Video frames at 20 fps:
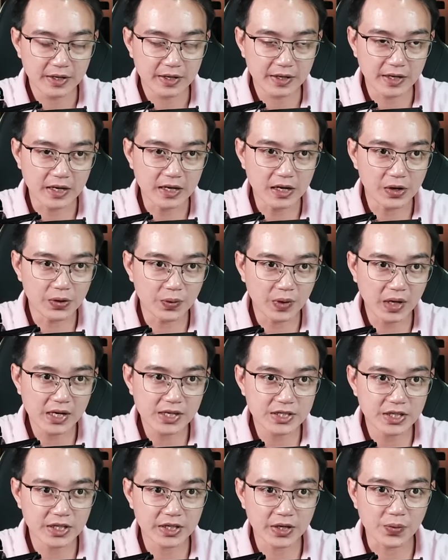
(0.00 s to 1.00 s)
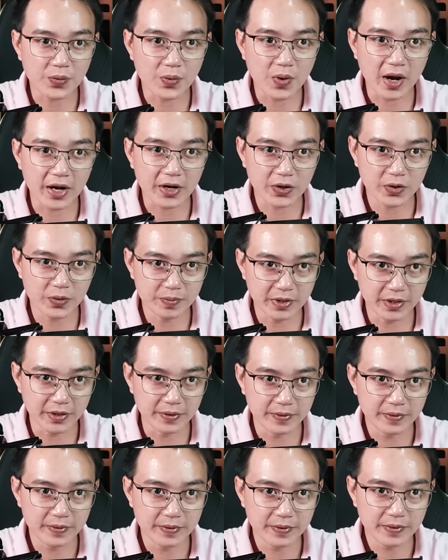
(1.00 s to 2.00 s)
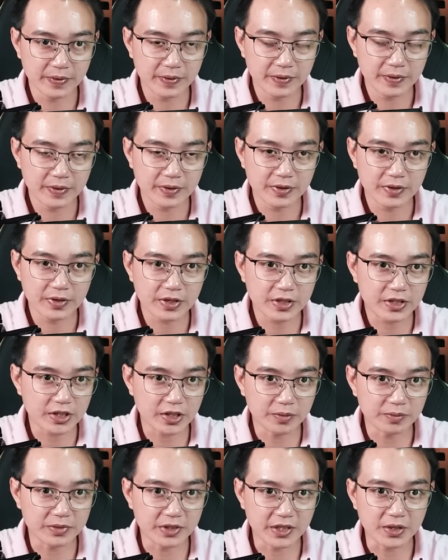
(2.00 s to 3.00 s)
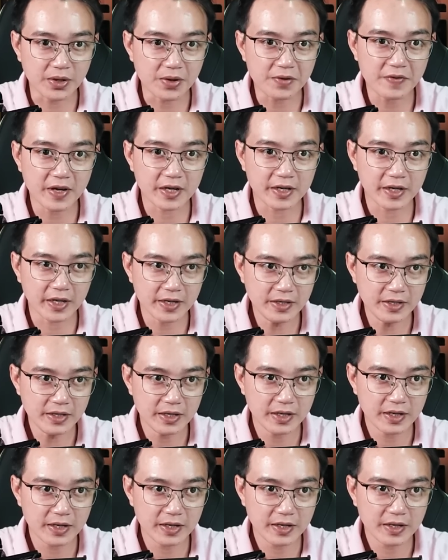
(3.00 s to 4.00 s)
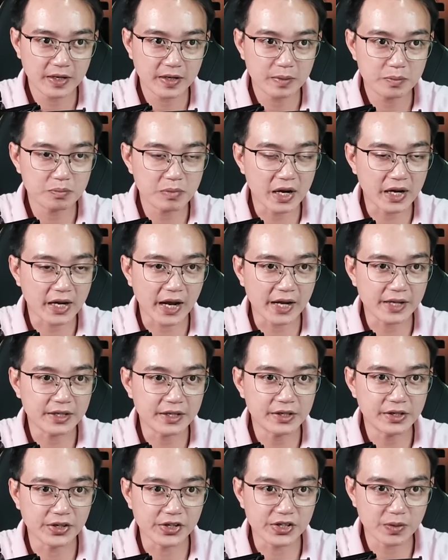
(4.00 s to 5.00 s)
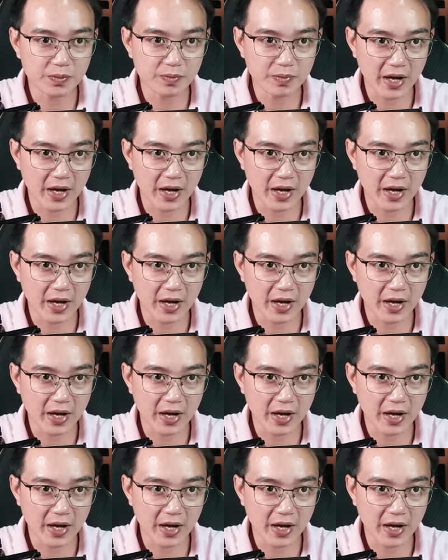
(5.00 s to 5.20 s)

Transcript: để lâu ắt sinh hậu họa khôn lường, không chỉ đối với anh ấy mà cả những người trong